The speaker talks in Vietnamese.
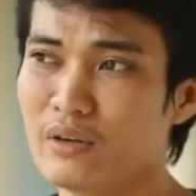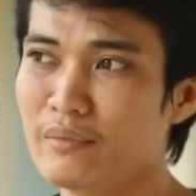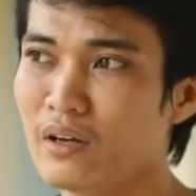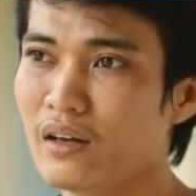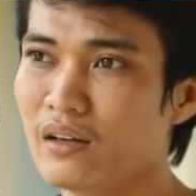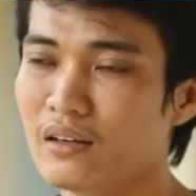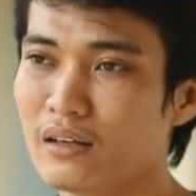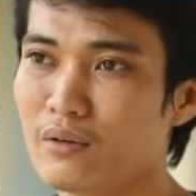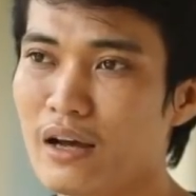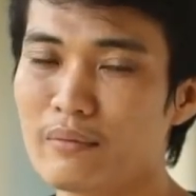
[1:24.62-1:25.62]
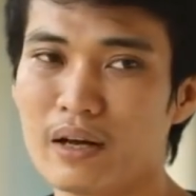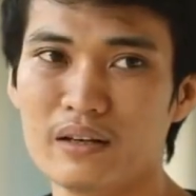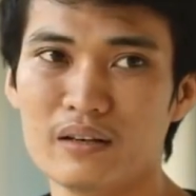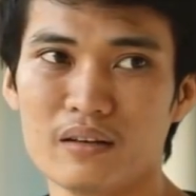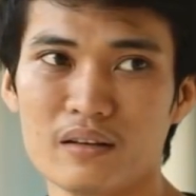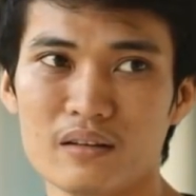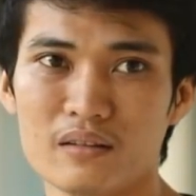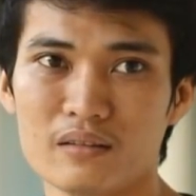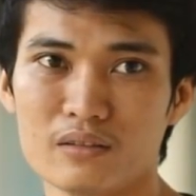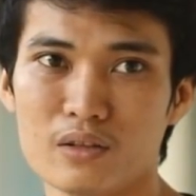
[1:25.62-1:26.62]
Nhiều đêm nữa, anh Hóa bệnh nữa,
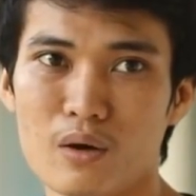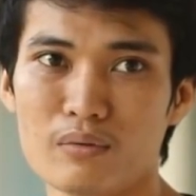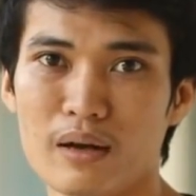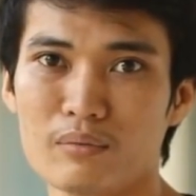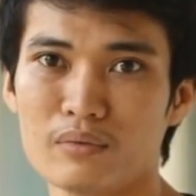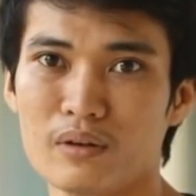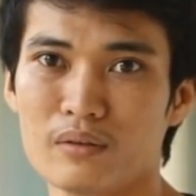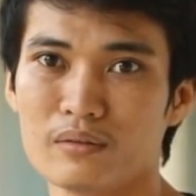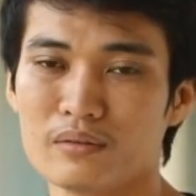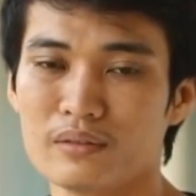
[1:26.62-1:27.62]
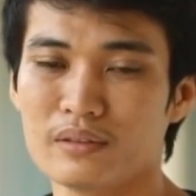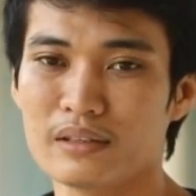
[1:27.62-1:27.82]
sốt nóng rồi,